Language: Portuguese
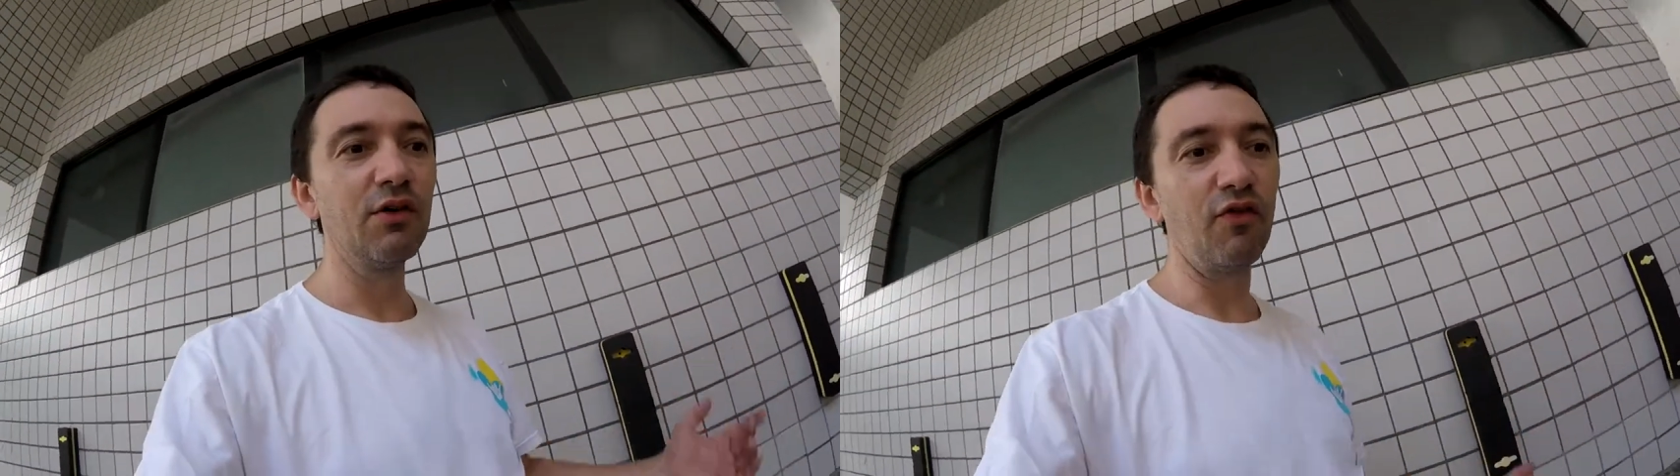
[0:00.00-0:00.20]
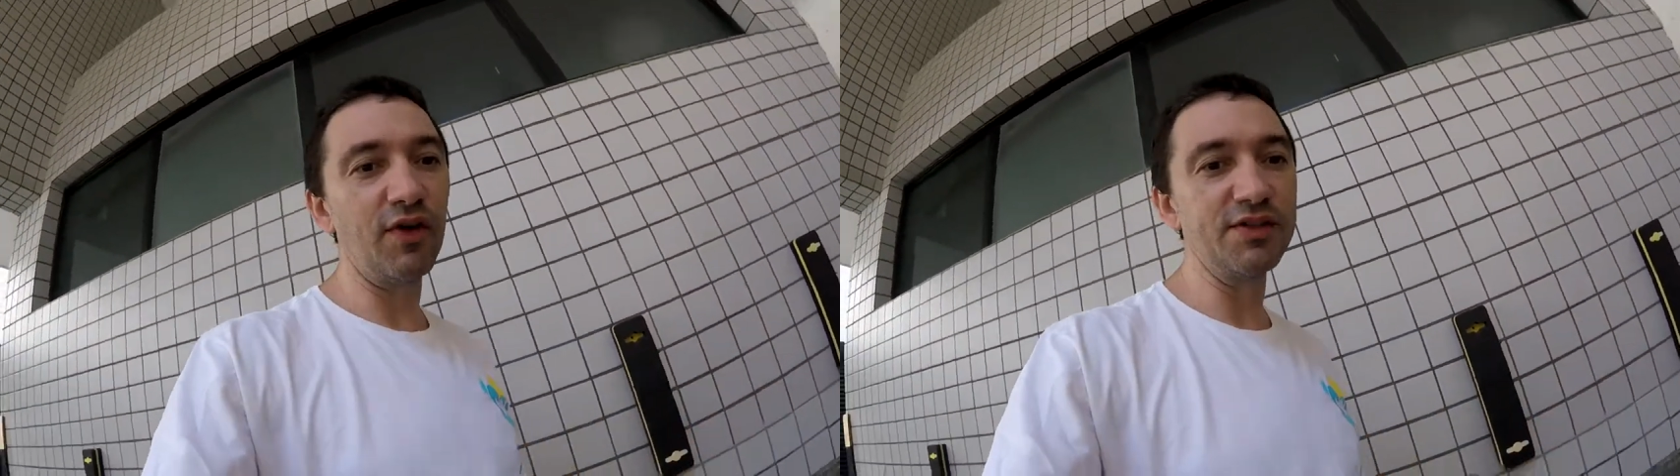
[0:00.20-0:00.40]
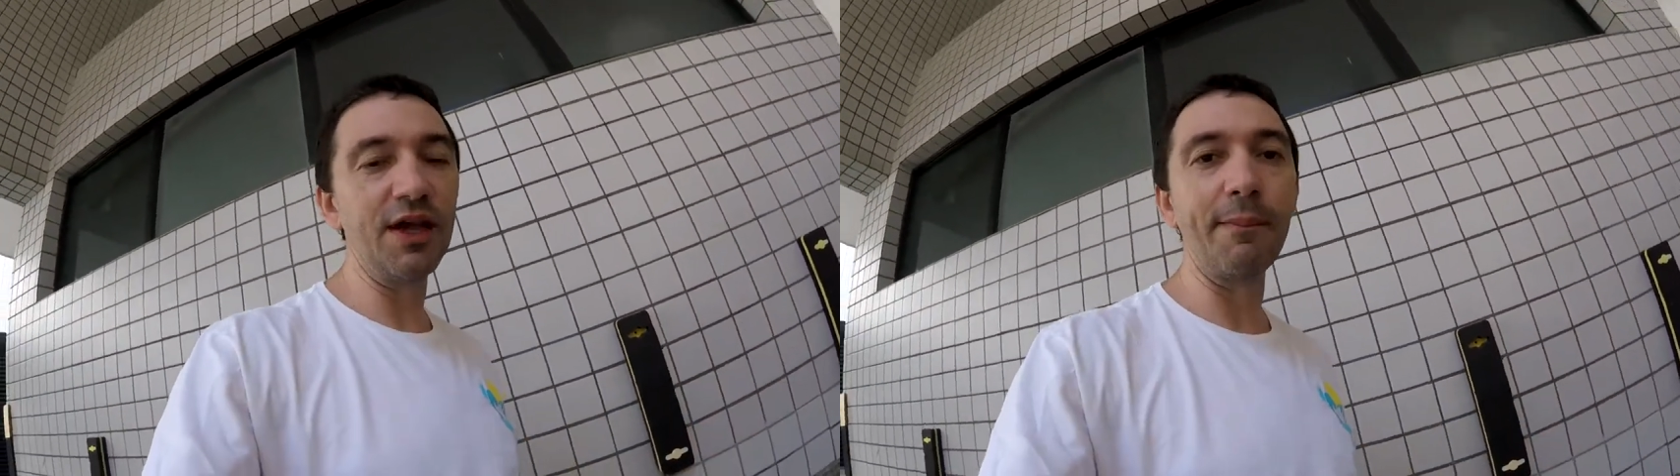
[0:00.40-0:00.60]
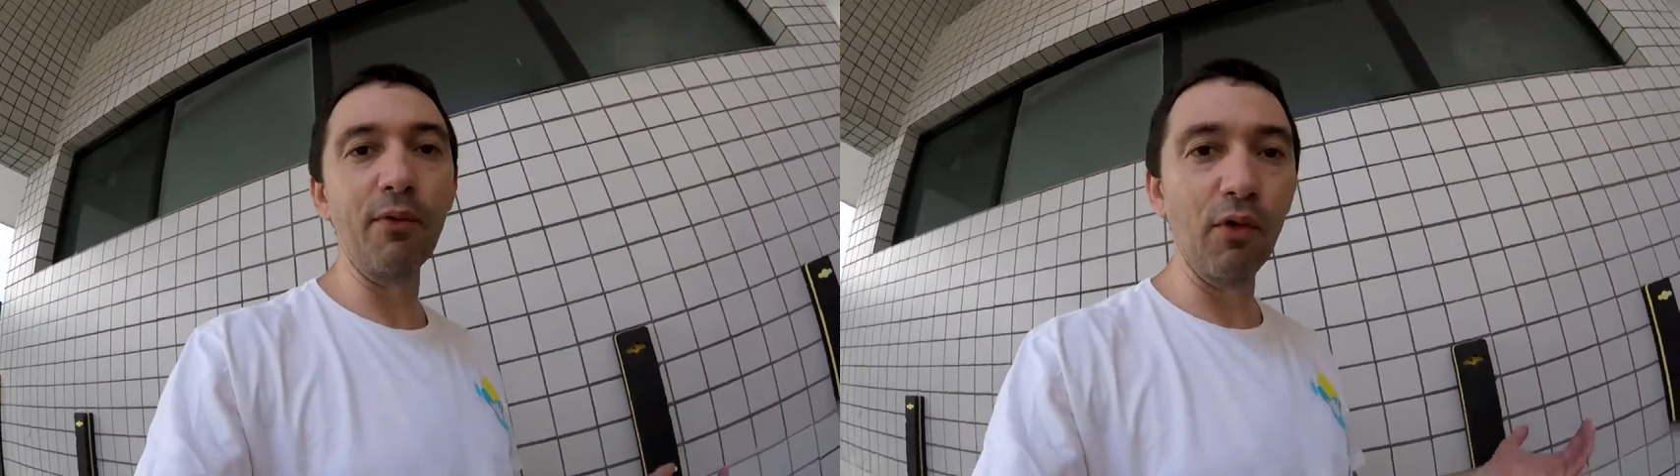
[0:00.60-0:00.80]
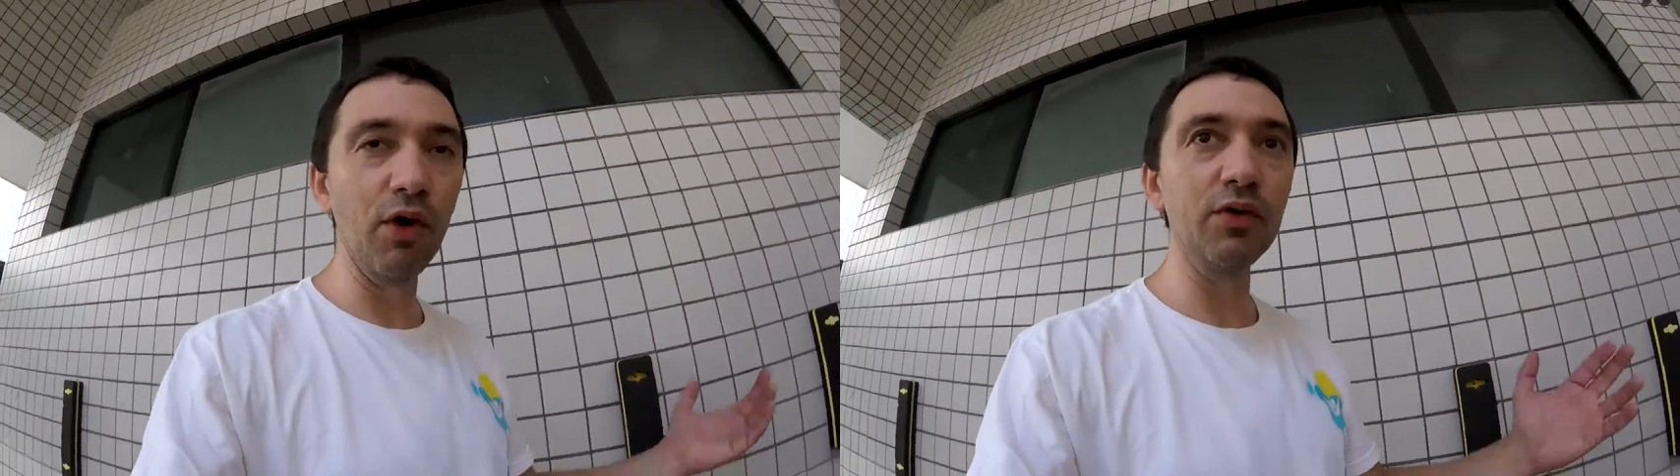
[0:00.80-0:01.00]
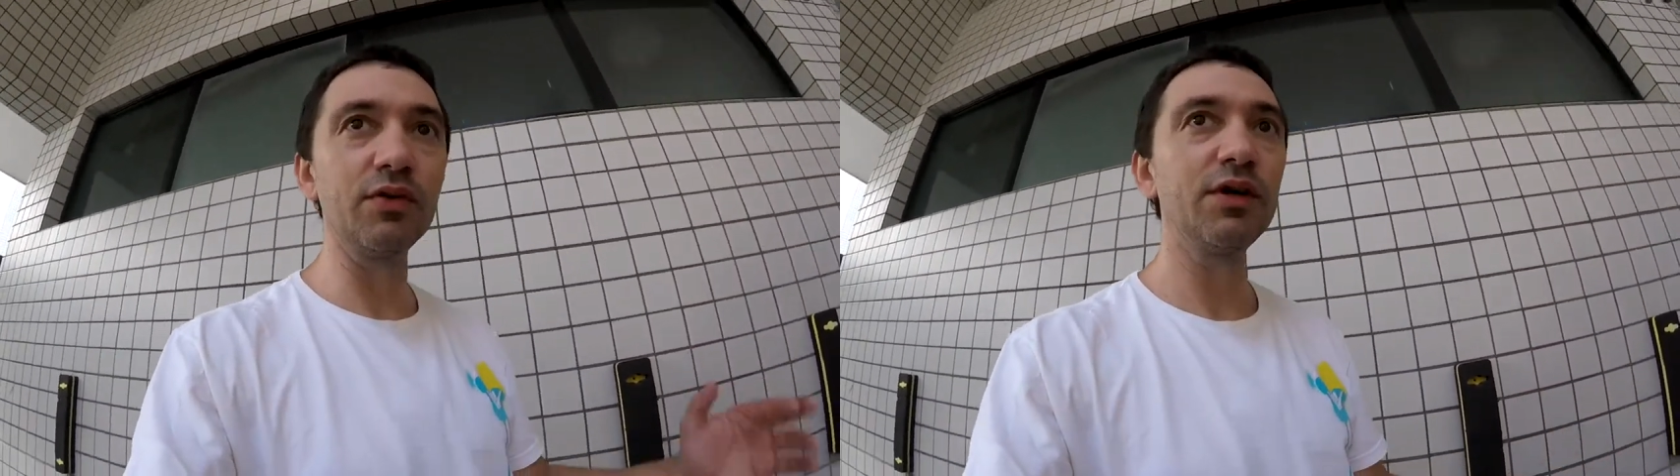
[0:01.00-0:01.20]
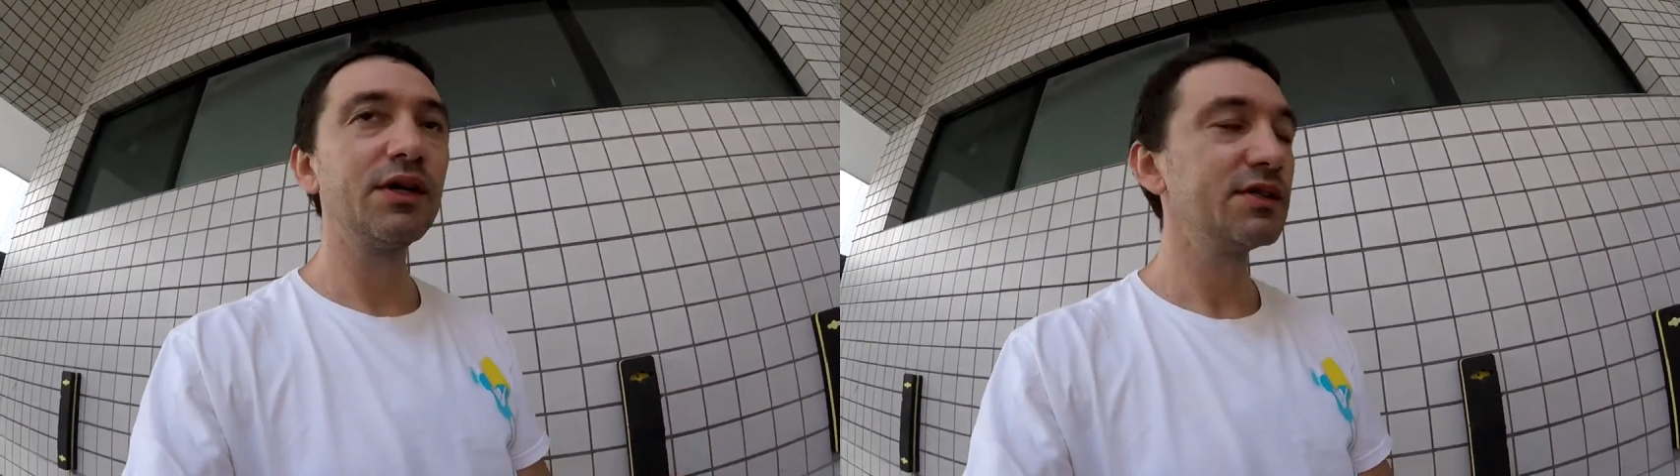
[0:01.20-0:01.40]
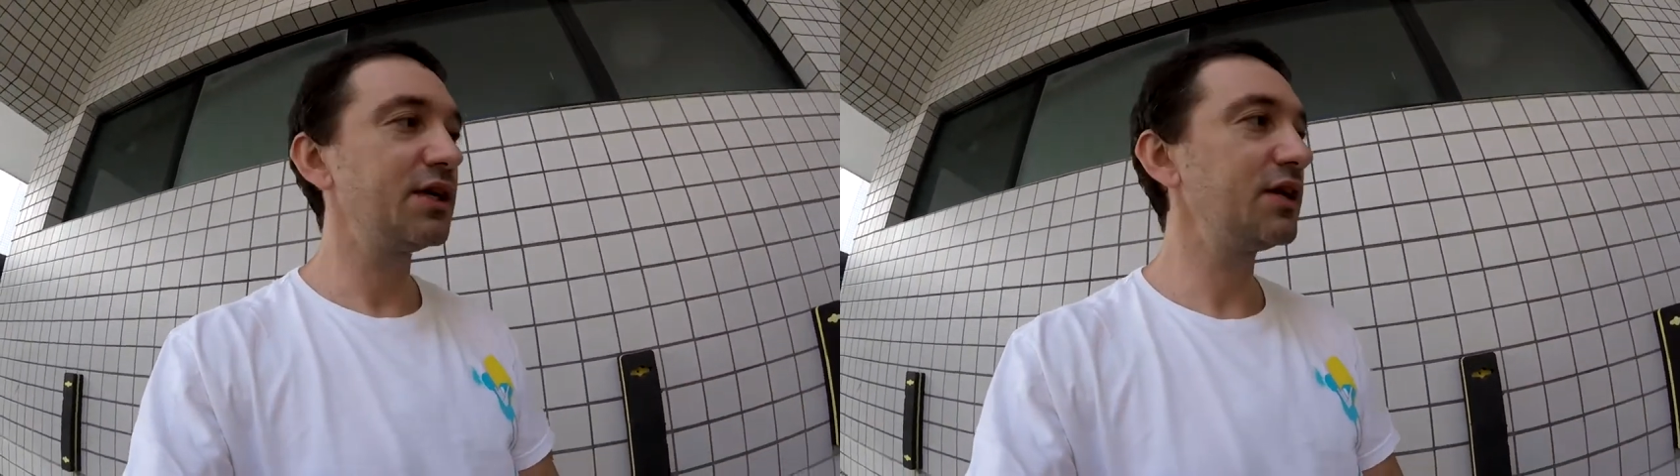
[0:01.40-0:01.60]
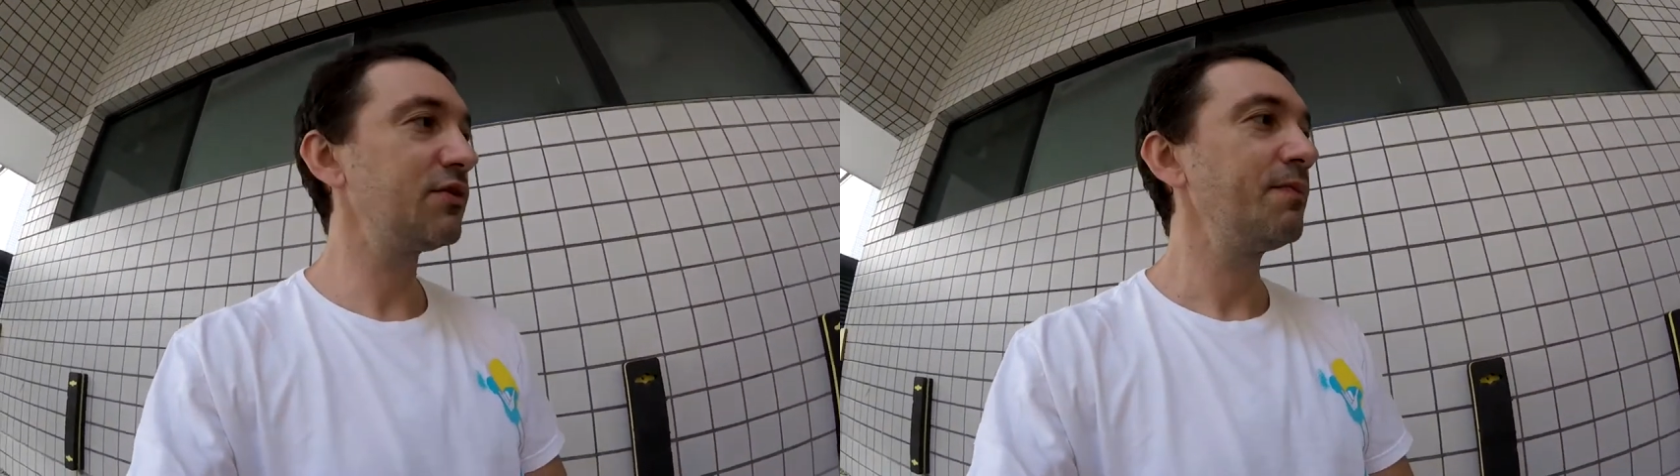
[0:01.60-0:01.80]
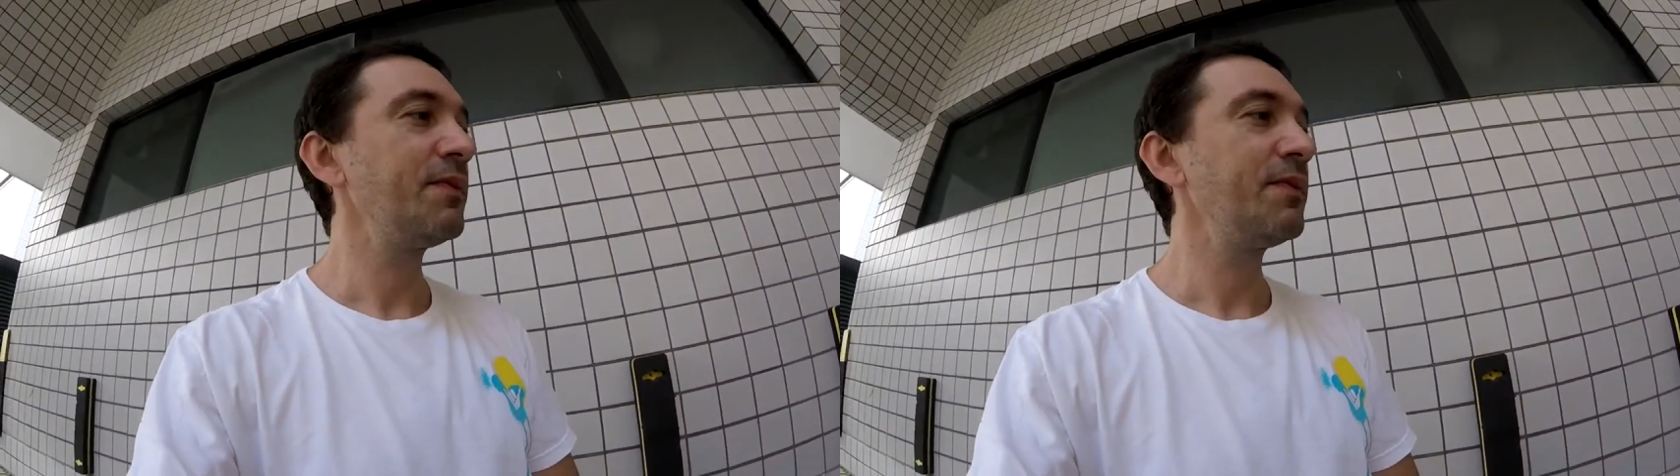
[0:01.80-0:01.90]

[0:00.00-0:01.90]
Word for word: fazer apoio, certo?